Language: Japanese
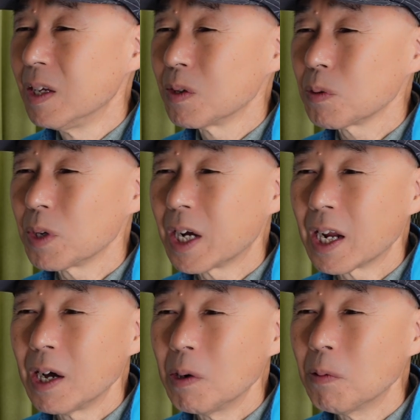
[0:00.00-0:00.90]
それか
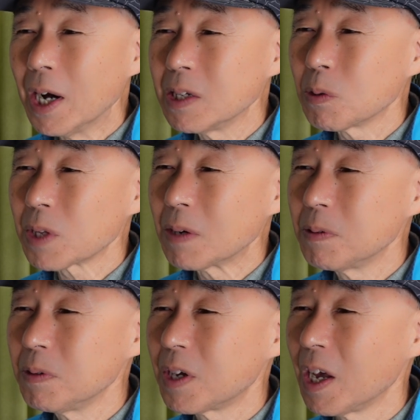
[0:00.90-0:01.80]
らワイドな
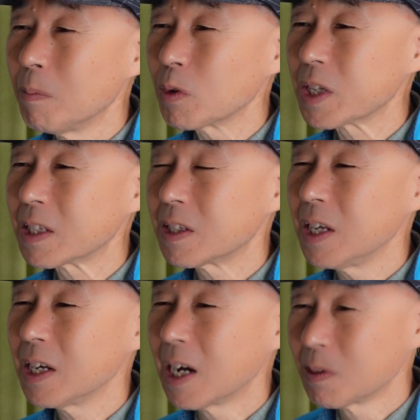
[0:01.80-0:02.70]
風景も撮
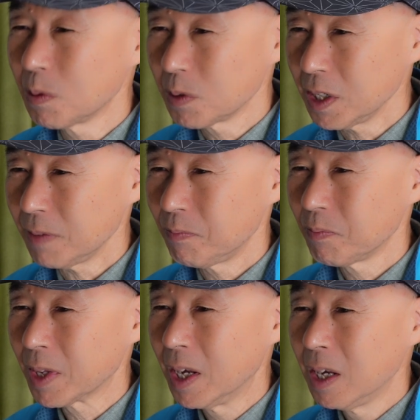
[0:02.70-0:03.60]
影可能に、
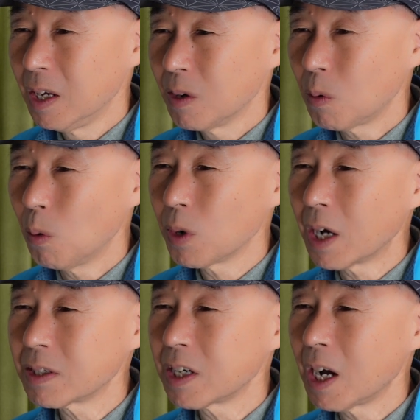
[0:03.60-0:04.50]
広
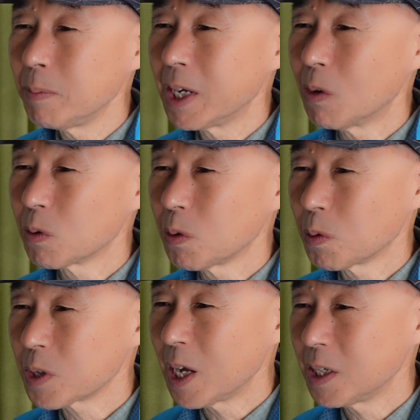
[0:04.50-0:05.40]
角カメラを搭
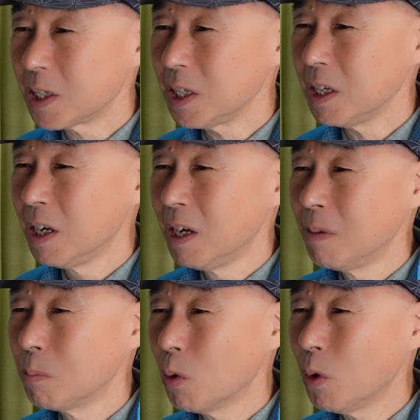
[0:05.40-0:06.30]
載し
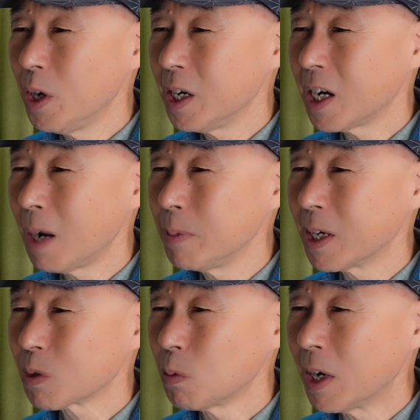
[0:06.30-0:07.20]
望遠
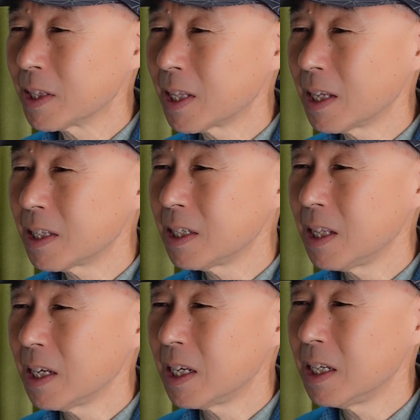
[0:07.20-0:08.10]
カメラとワンタッチ
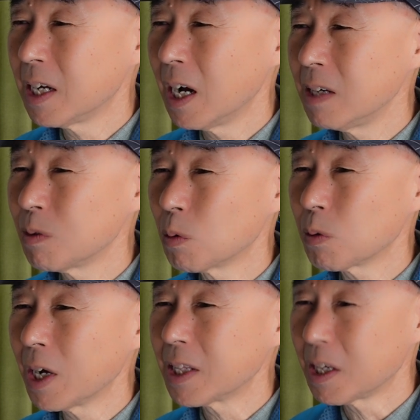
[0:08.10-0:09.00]
で切り替えるこ
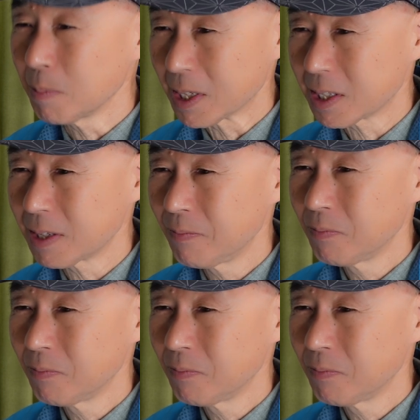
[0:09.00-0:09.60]
とができます。